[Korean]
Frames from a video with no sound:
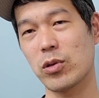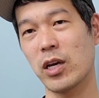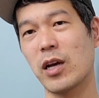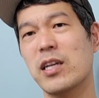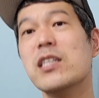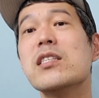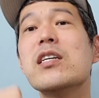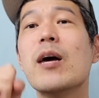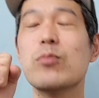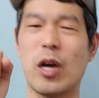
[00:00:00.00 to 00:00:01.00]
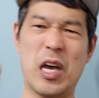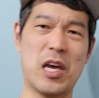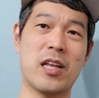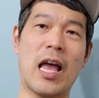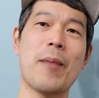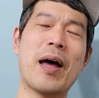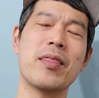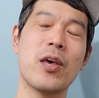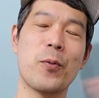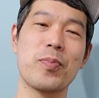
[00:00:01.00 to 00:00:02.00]
그러니까 리스크가다
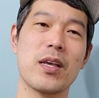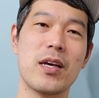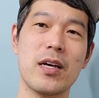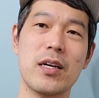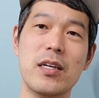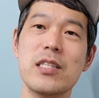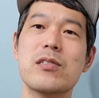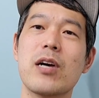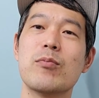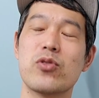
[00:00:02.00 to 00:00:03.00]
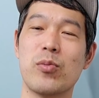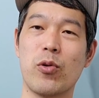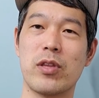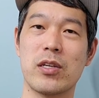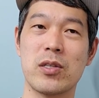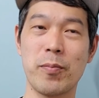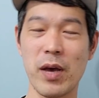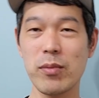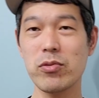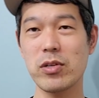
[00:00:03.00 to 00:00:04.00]
맞네요. 리스크 감수를 못했어요.
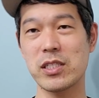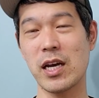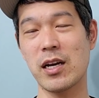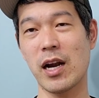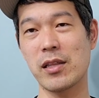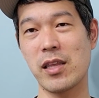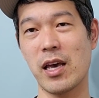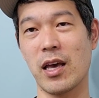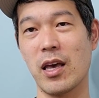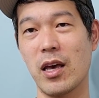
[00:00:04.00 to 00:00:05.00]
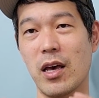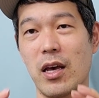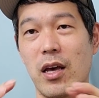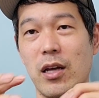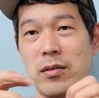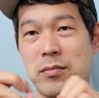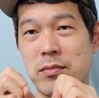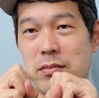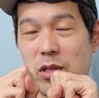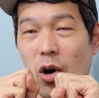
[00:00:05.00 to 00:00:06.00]
페북을 시작을 할 때
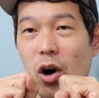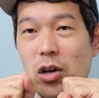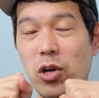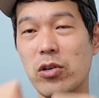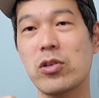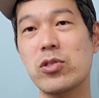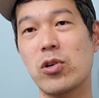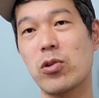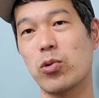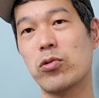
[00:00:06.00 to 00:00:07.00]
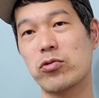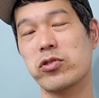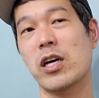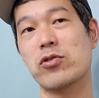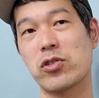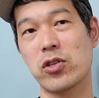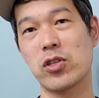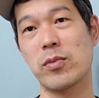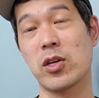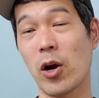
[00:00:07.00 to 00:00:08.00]
더 적극적으로 돈을 투자할 수
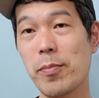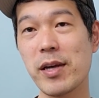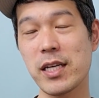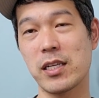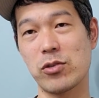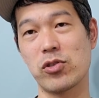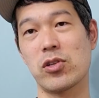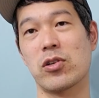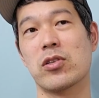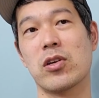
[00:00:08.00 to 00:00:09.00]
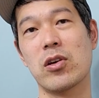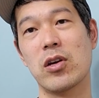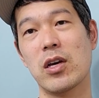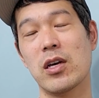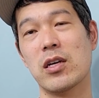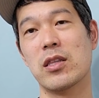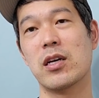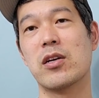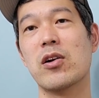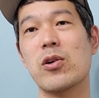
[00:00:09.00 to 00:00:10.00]
있었으면 10배 잘 될 수 있었거든요.
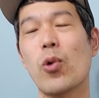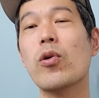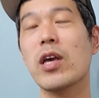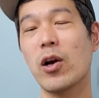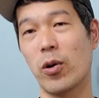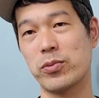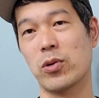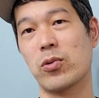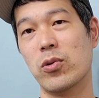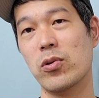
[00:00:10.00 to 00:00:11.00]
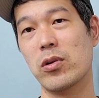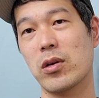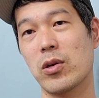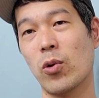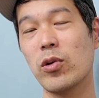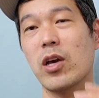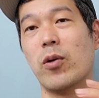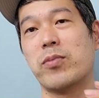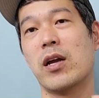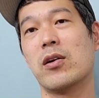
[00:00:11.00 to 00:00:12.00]
근데 그럴 용기가 없었고 용기가
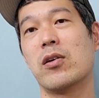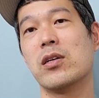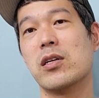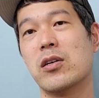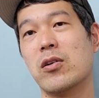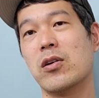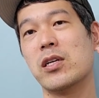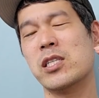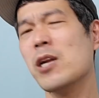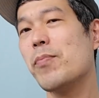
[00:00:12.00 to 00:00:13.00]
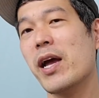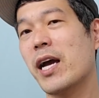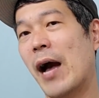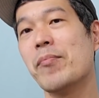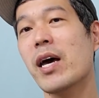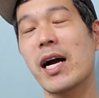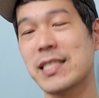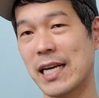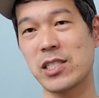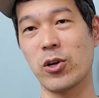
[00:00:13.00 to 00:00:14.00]
없다는 거는 그거를 실패 감당할
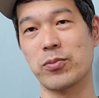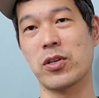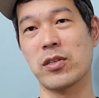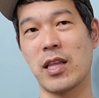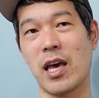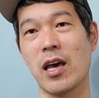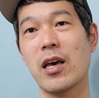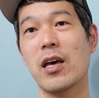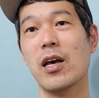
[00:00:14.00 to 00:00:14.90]
자신이 없었는데